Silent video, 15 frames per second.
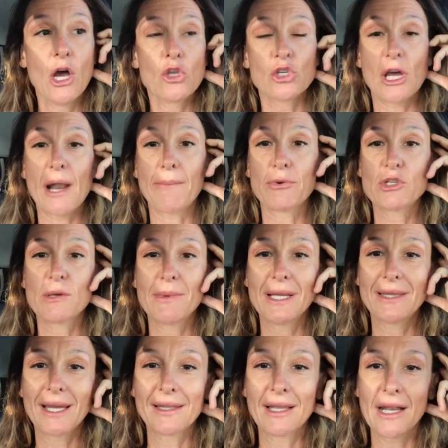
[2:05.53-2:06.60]
cioè la
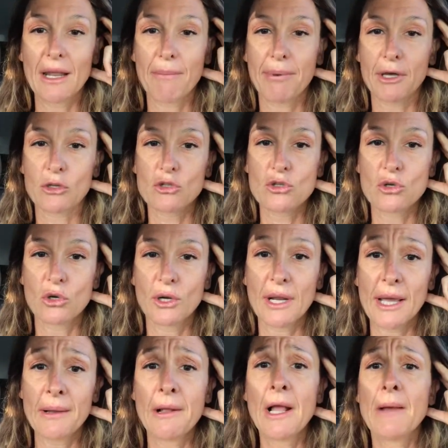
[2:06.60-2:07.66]
possibilità delle
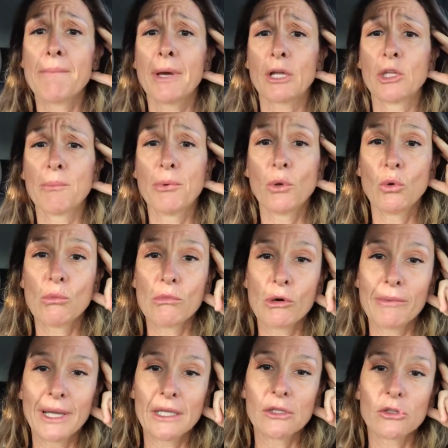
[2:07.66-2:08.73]
persone per di più in un
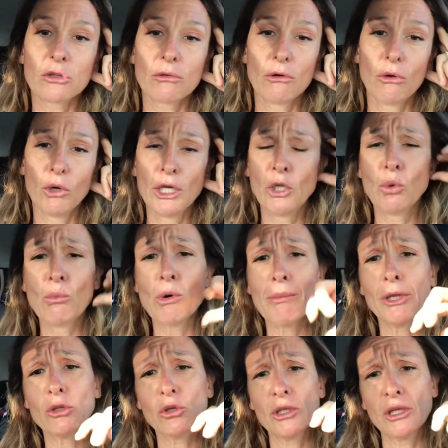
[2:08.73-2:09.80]
momento in un
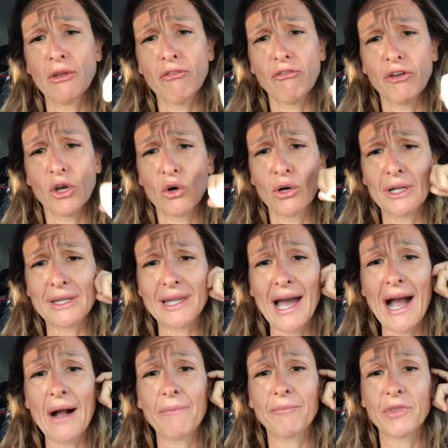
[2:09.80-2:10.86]
momento di
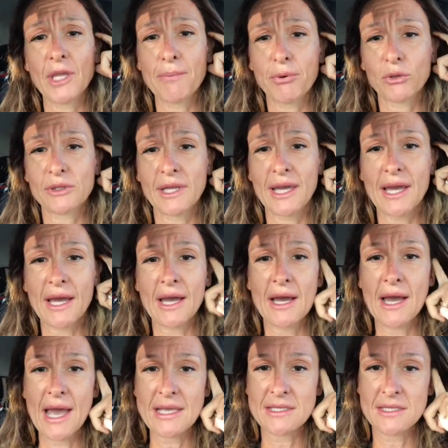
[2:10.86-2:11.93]
difficoltà di
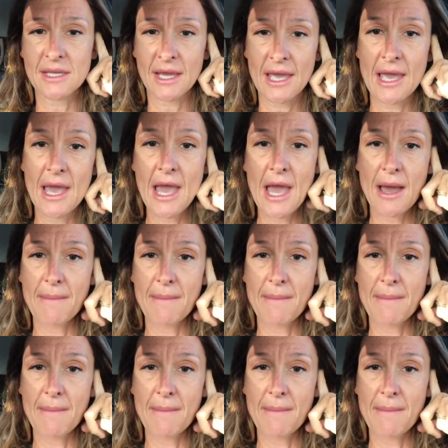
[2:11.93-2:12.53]
poter essere